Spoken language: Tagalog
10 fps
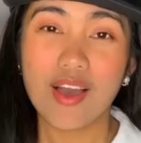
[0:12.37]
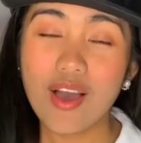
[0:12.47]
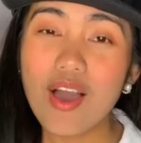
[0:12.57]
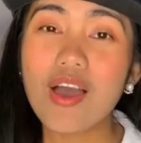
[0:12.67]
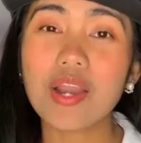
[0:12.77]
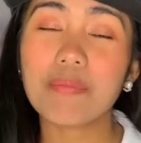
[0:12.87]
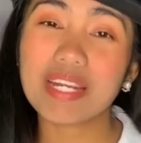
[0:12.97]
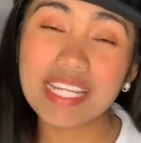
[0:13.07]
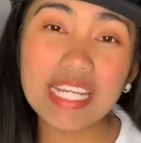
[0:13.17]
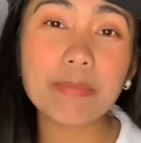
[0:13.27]
Or
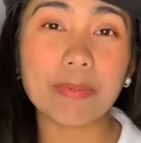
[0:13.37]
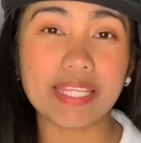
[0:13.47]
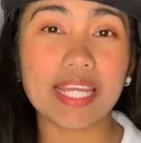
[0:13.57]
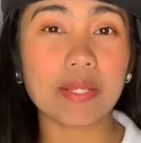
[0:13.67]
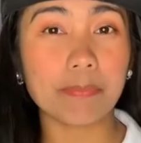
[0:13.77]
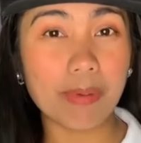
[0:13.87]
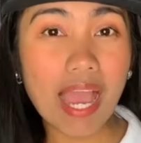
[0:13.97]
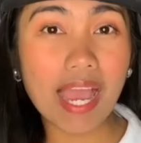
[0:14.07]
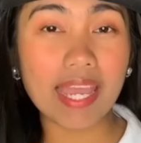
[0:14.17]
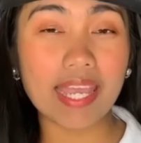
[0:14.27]
maglilipat ka ng
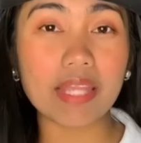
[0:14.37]
bahay